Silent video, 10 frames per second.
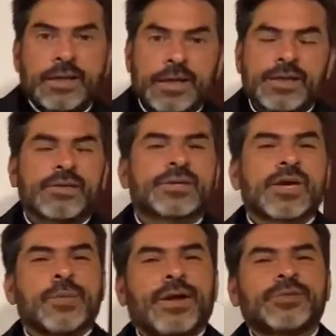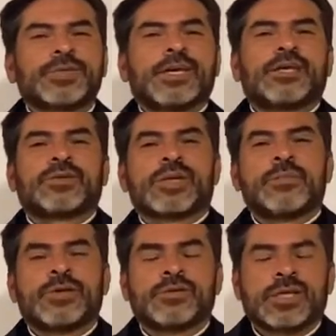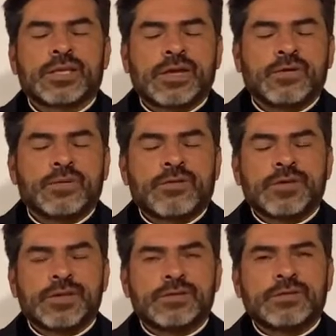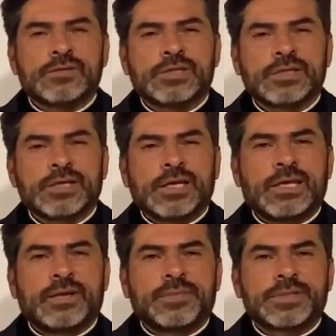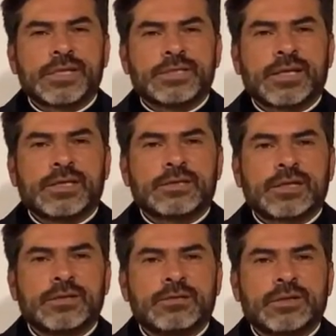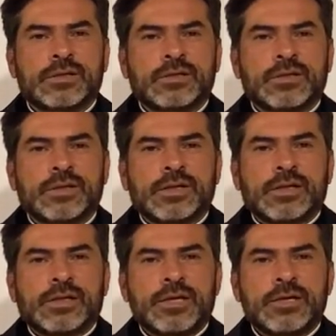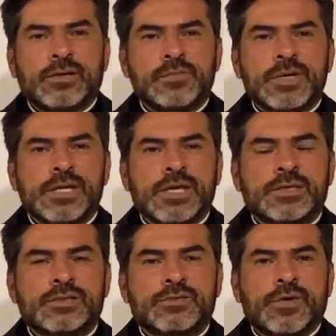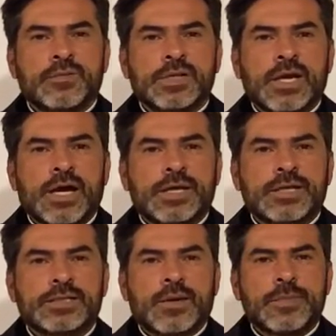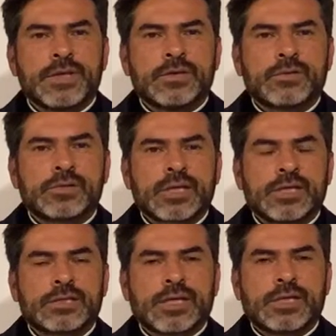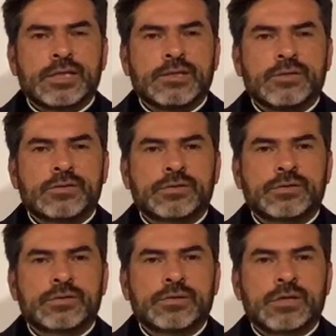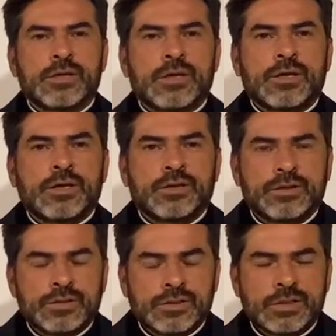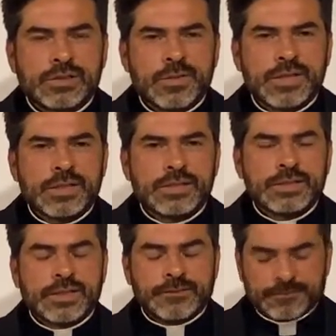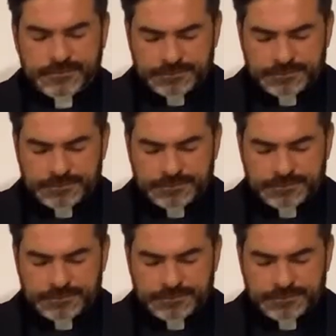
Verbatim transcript: Queridos hermanos, queridos amigos, que tengan una feliz noche llena de la presencia del Señor en compañía de sus familiares, amigos, seres queridos. Dios les bendice.